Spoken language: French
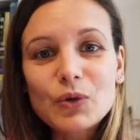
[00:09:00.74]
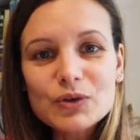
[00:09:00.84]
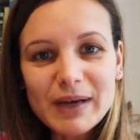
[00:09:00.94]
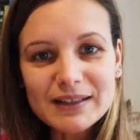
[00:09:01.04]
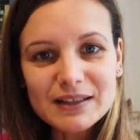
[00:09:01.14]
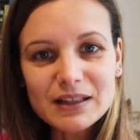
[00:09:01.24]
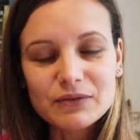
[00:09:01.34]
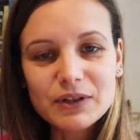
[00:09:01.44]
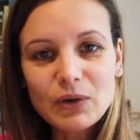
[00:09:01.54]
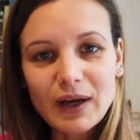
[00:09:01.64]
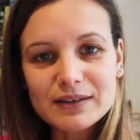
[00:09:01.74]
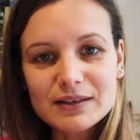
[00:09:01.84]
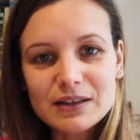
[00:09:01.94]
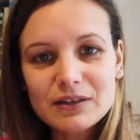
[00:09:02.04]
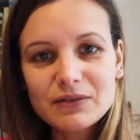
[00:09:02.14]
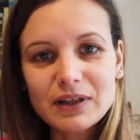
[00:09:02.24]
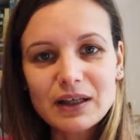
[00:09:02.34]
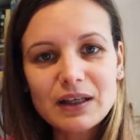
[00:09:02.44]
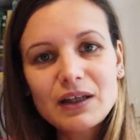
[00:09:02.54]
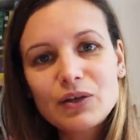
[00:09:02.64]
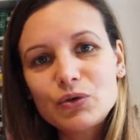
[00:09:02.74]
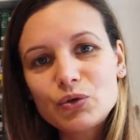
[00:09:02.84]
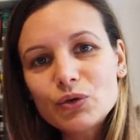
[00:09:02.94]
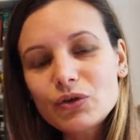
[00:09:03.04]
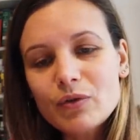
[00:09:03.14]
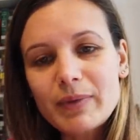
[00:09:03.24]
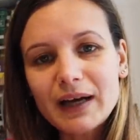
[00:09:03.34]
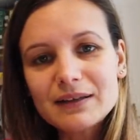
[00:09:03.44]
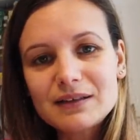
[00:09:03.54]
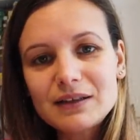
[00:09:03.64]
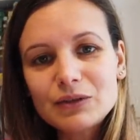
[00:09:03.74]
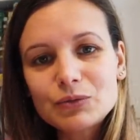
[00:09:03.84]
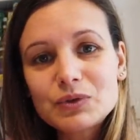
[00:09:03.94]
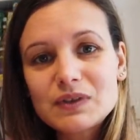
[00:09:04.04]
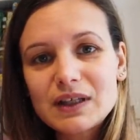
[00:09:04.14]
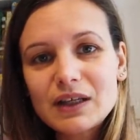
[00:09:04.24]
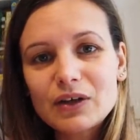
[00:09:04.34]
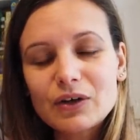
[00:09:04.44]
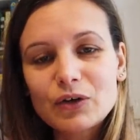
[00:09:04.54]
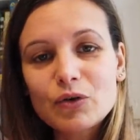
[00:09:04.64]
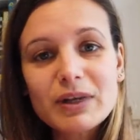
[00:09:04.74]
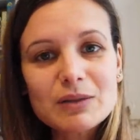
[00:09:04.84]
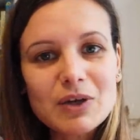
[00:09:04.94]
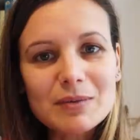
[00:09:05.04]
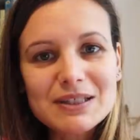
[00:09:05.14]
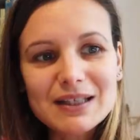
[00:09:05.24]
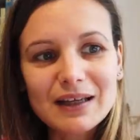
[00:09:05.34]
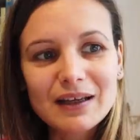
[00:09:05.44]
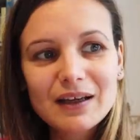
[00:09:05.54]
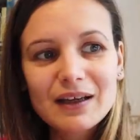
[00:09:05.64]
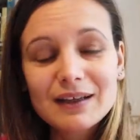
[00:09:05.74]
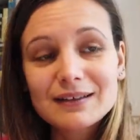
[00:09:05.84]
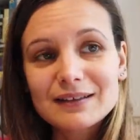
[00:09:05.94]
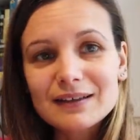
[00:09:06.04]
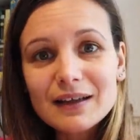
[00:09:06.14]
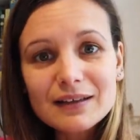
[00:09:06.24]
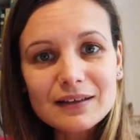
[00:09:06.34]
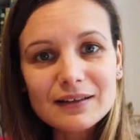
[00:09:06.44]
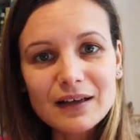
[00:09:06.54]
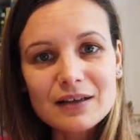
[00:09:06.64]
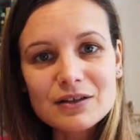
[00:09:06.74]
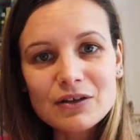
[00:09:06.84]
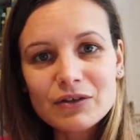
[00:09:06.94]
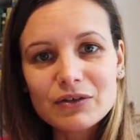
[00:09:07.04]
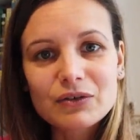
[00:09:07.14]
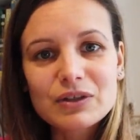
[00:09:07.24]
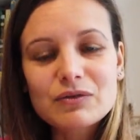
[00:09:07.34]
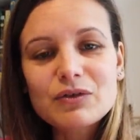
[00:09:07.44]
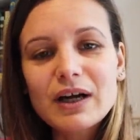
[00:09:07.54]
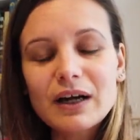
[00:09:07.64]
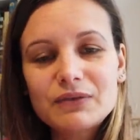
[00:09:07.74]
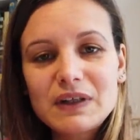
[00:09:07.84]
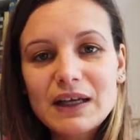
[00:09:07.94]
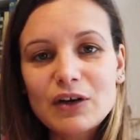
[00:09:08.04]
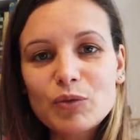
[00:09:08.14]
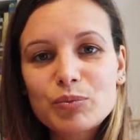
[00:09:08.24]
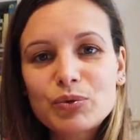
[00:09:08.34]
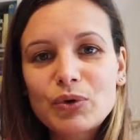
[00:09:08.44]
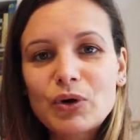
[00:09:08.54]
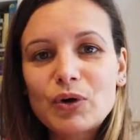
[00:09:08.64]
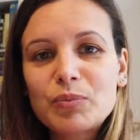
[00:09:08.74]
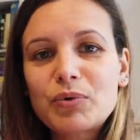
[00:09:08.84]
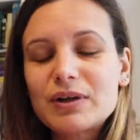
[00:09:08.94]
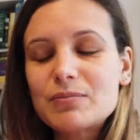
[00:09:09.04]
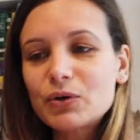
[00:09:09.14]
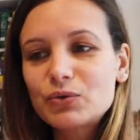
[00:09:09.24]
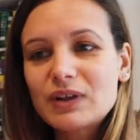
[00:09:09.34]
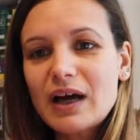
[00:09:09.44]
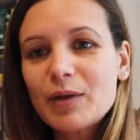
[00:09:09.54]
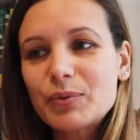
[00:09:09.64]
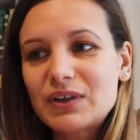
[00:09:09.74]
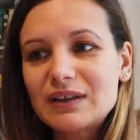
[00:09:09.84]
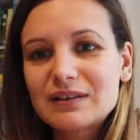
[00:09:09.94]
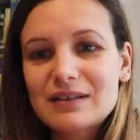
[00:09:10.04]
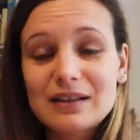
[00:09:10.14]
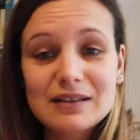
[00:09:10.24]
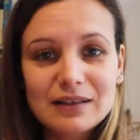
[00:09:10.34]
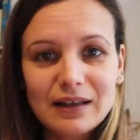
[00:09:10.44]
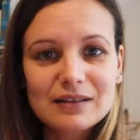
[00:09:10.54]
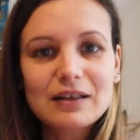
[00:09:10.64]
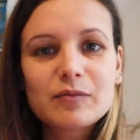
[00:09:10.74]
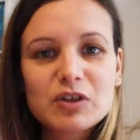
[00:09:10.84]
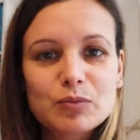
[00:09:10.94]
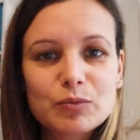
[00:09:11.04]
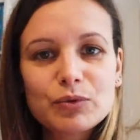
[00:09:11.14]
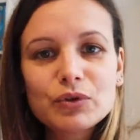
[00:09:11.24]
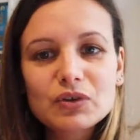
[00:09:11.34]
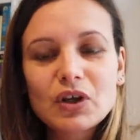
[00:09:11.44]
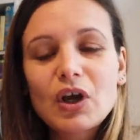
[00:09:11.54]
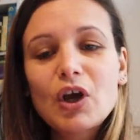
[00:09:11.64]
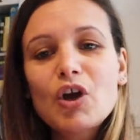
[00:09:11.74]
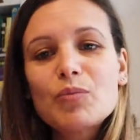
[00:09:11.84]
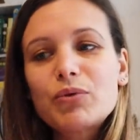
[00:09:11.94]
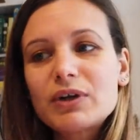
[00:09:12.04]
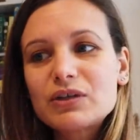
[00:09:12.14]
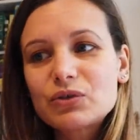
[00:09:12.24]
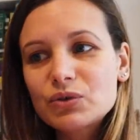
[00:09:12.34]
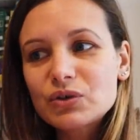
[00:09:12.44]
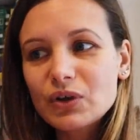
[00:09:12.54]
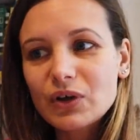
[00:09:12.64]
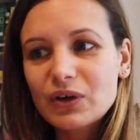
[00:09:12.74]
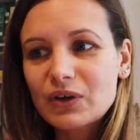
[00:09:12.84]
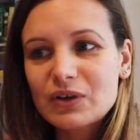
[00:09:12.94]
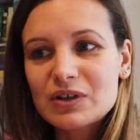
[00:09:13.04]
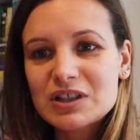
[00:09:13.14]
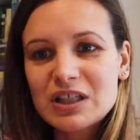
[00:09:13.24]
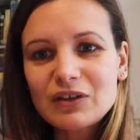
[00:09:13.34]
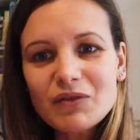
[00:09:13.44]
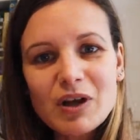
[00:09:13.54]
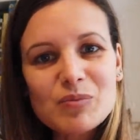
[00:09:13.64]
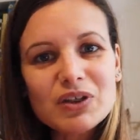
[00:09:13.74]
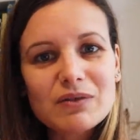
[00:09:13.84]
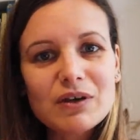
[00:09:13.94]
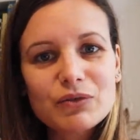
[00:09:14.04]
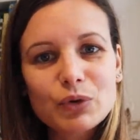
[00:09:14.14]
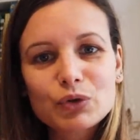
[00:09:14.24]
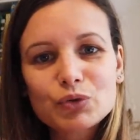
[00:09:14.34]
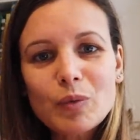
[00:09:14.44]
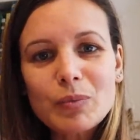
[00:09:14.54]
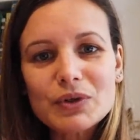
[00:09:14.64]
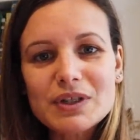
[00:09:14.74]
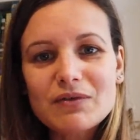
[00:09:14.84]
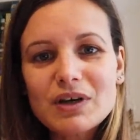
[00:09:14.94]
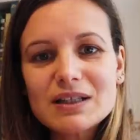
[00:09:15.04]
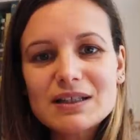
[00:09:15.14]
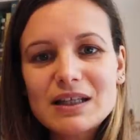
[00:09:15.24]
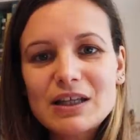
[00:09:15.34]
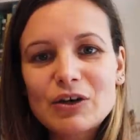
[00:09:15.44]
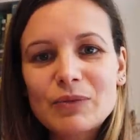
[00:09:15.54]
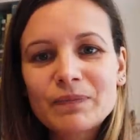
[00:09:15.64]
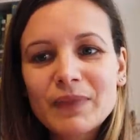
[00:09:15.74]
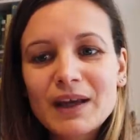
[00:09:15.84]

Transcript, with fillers: grosse partie qui est figurative et une autre partie où c'est complètement abstrait. C'est très intéressant euh, au niveau graphique. Alors pour, euh, pour les du d'art, peut-être ça les intéressera un petit peu plus. Pour les autres, euh, j'attends vraiment d'avoir vos retours pour savoir si